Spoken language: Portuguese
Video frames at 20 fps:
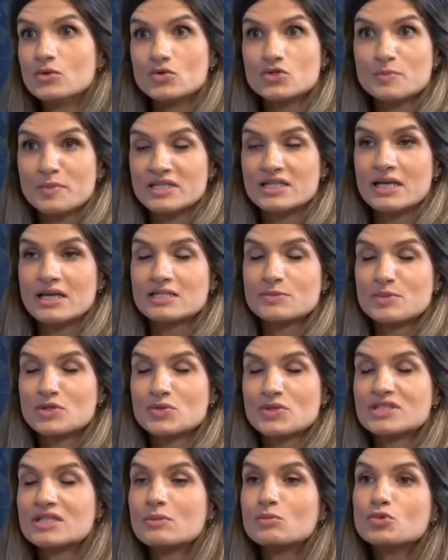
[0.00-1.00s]
Os, as
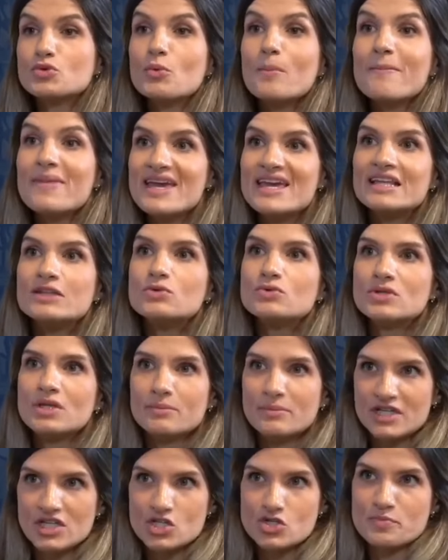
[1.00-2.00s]
pessoas têm muito medo
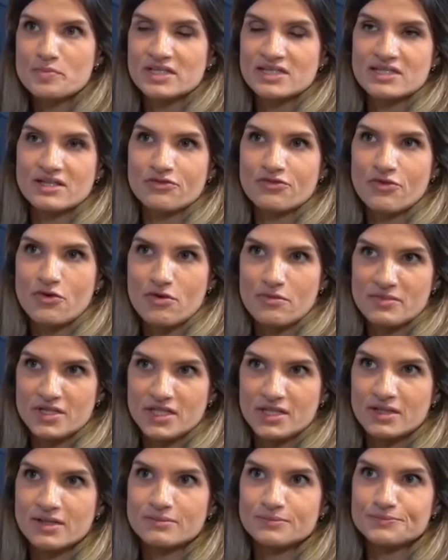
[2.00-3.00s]
também Sim. de passar fome,
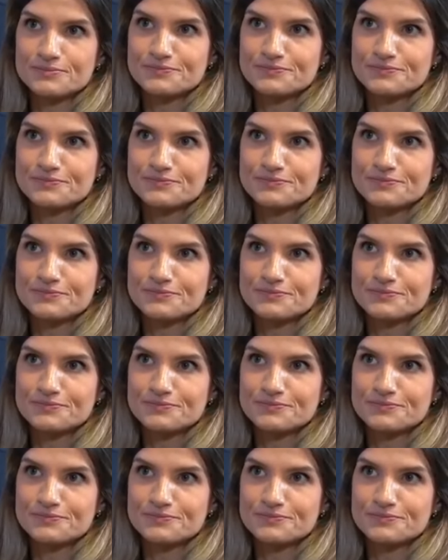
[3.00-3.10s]
né?